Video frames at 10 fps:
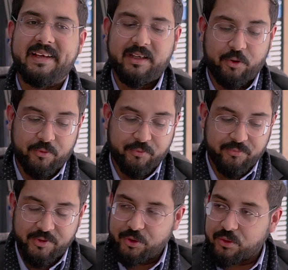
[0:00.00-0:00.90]
कि और वो
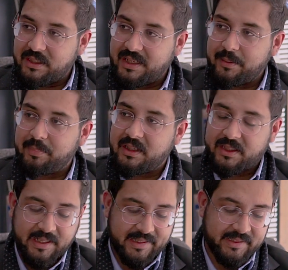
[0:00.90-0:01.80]
वीडियो का लिंक भेज
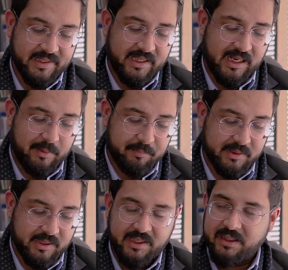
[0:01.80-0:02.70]
के कहते हैं कि
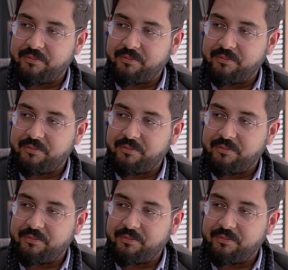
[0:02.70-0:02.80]
आपने ये